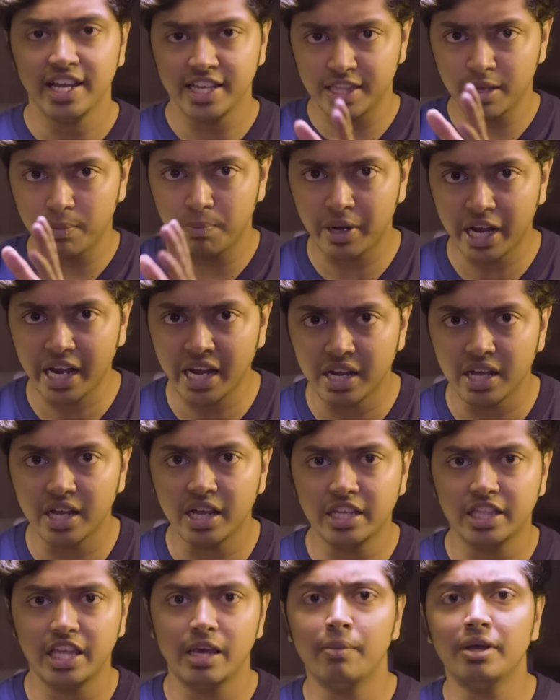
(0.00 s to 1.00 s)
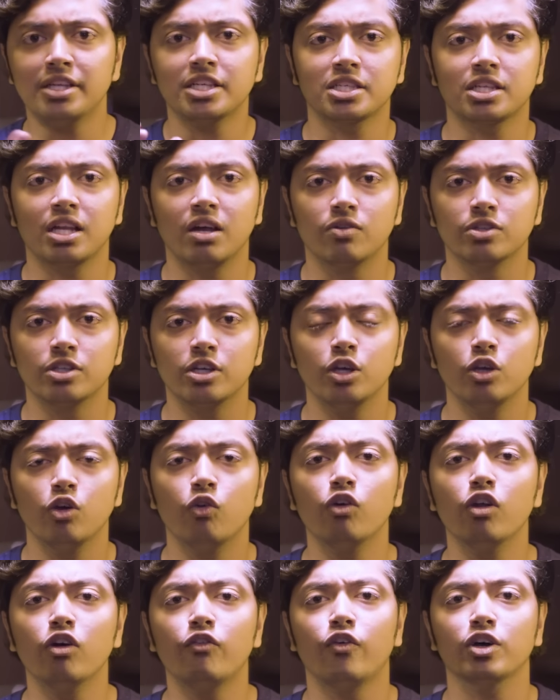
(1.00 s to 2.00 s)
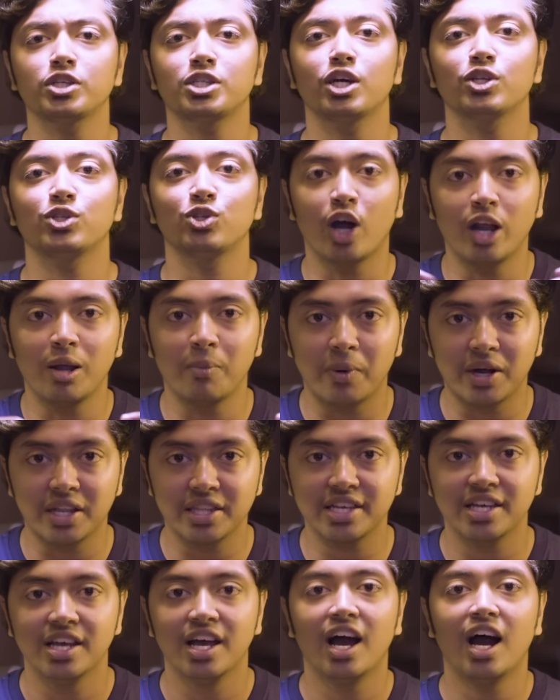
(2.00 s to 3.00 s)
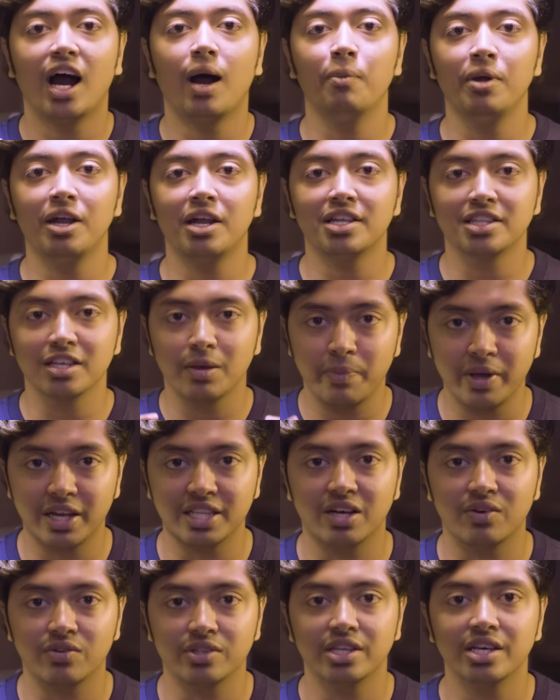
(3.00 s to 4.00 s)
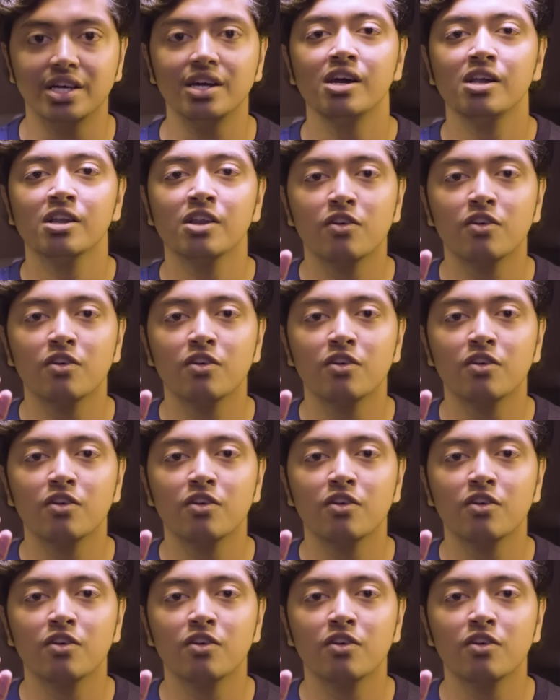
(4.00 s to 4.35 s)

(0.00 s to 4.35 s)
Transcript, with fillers: இந்த பிரெயின் இந்த இமேஜஸ்லாம் வந்து எவ்வளோ ஃபாஸ்ட்டாக ஜாயின் பண்ணுது அப்படின்றதுக்கு பேர் தான் வந்து